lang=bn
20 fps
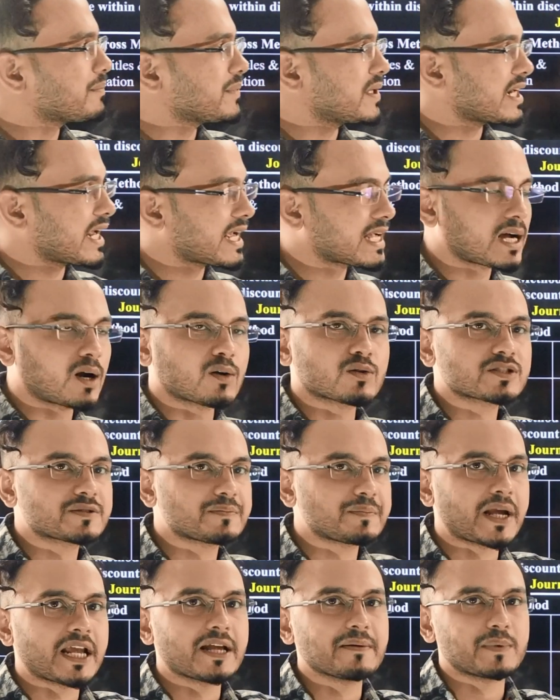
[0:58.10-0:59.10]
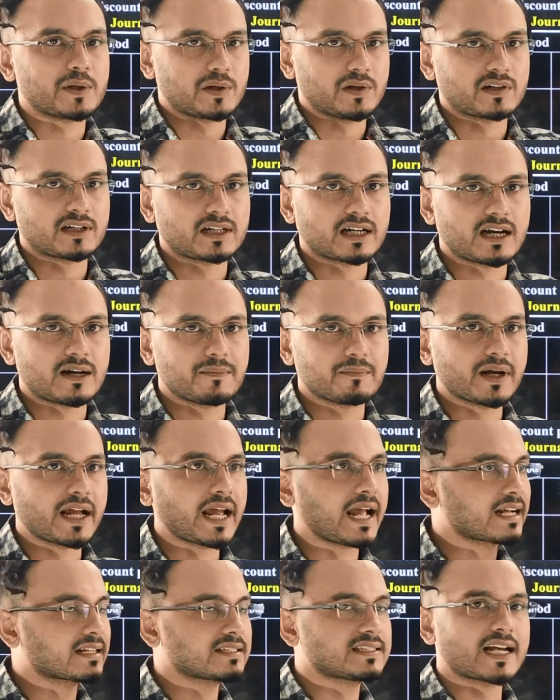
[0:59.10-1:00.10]
আপনার অ্যাকাউন্টস পেয়েবলের নাম
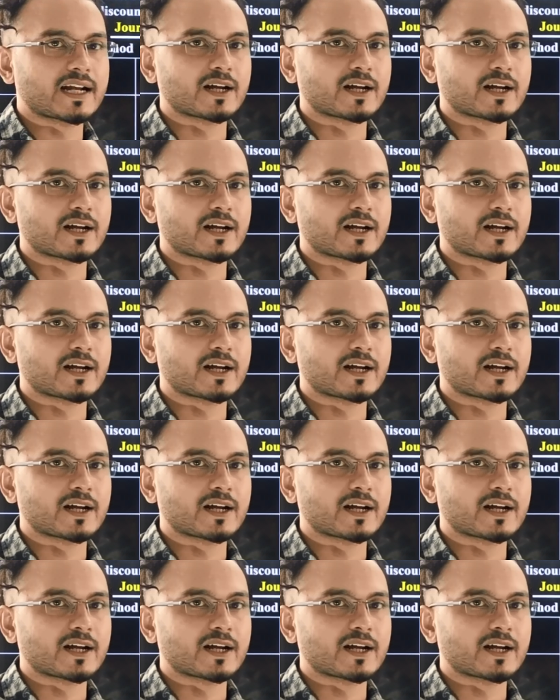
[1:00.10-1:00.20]
এক